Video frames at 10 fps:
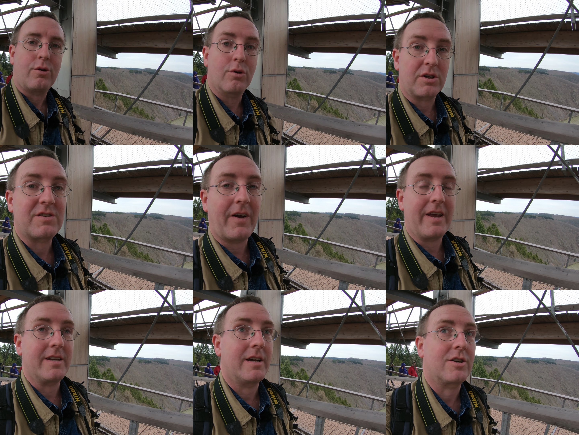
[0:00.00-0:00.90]
Und noch
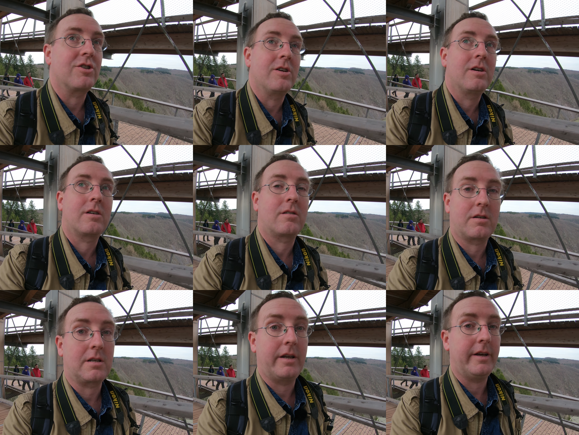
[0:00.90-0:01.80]
zwei Etagen,
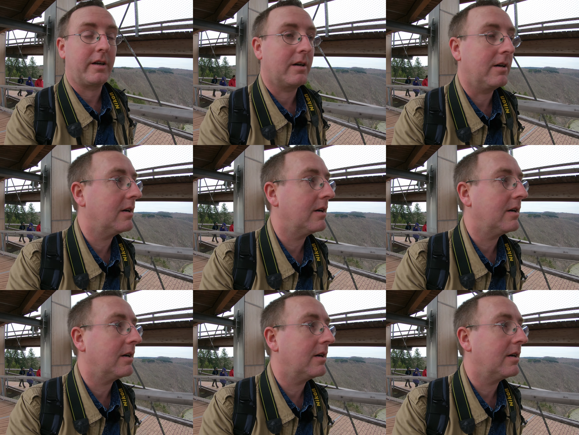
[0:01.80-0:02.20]
Gott sei Dank.